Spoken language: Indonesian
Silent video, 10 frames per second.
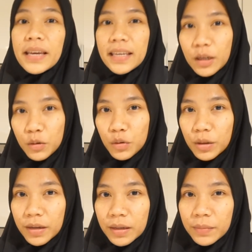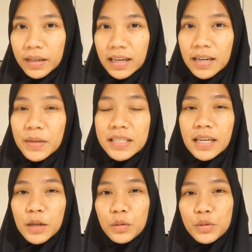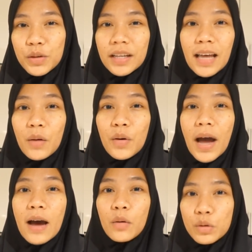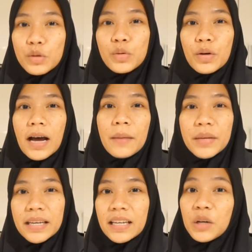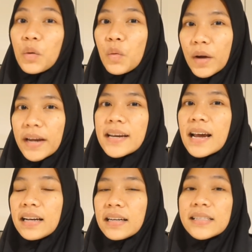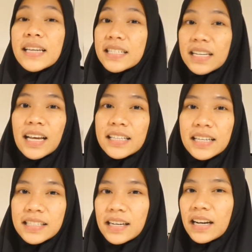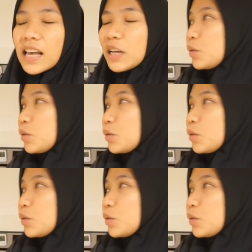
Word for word: bakingku teman-teman karena majikanku juga tahu aku suka bikin kue dan jajanan-jajanannya